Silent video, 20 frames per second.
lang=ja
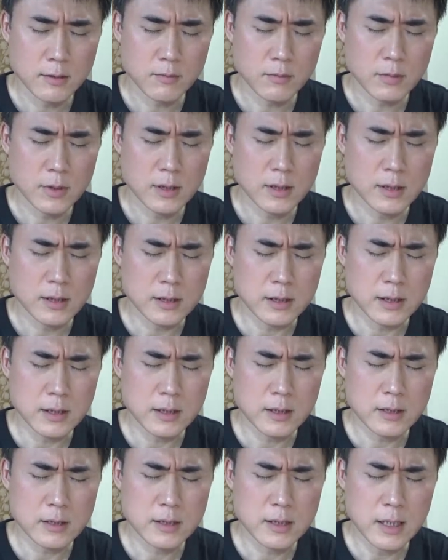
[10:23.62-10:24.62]
まあ
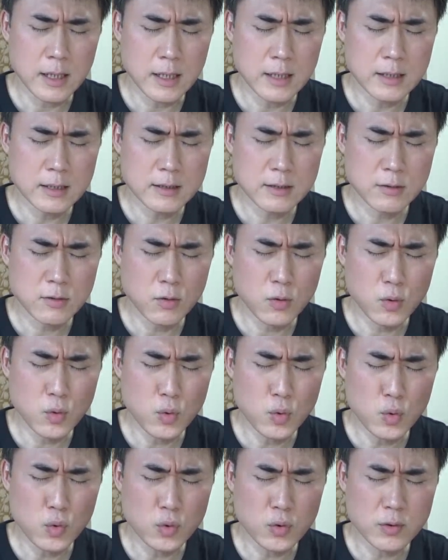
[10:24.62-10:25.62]
外
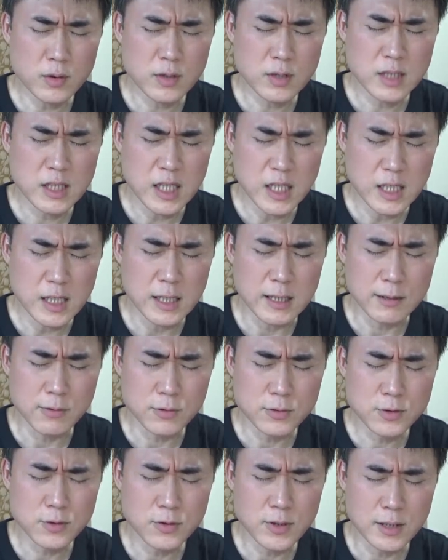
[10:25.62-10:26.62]
交が
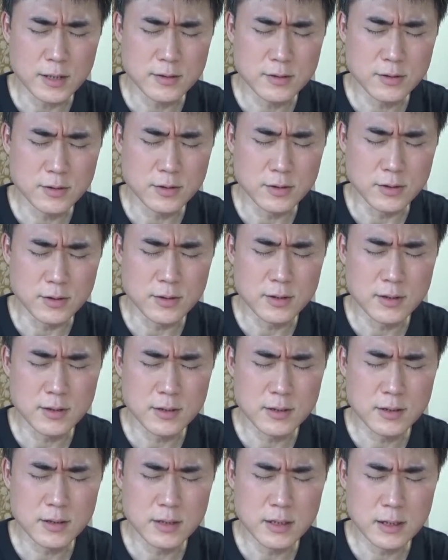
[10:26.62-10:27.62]
おそらく、
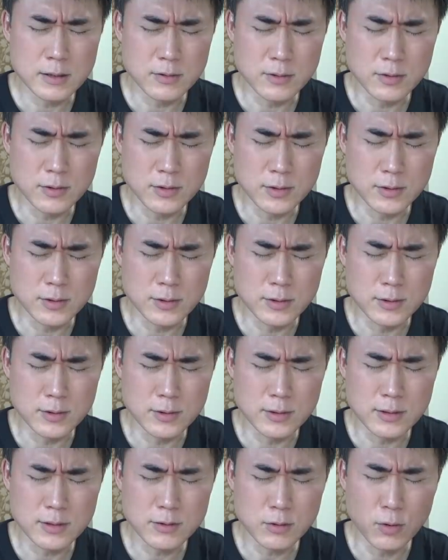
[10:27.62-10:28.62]
あ
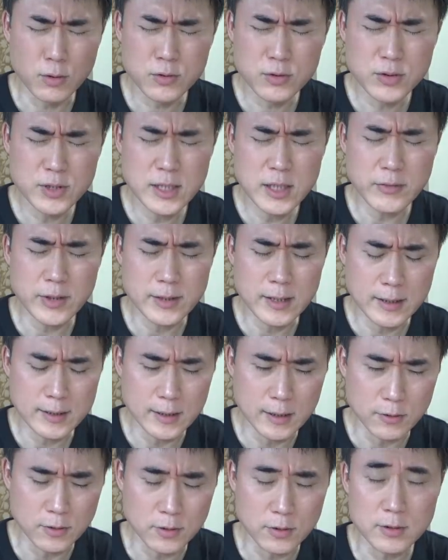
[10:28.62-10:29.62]
の得意ではない
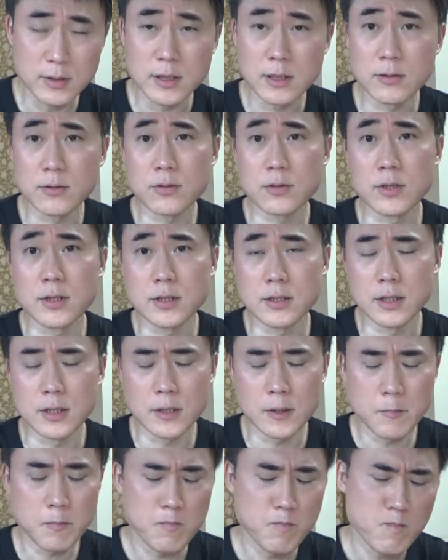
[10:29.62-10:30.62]
だろうっていうことですね。